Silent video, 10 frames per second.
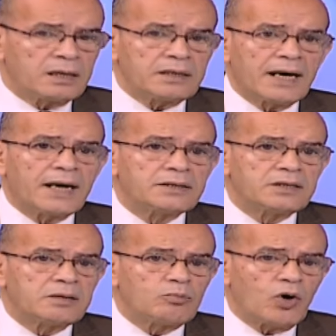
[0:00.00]

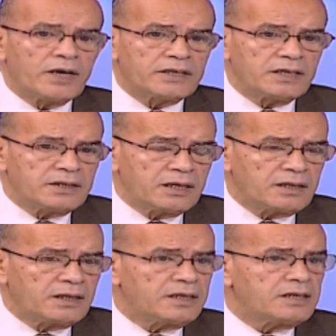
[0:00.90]
يعني مؤيدا
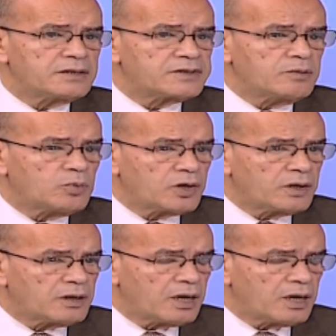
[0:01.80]
لاستمرار